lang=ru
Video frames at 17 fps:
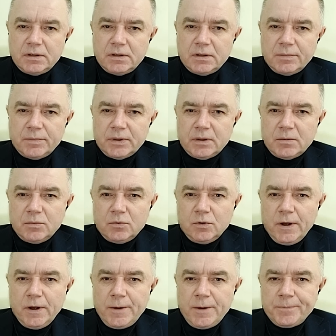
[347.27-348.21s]
Э,
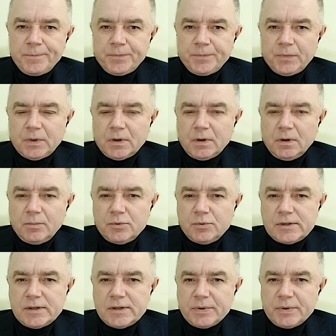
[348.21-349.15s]
потому э,
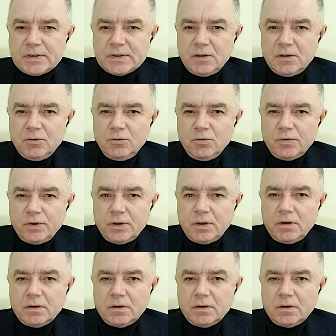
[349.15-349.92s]
после постановки,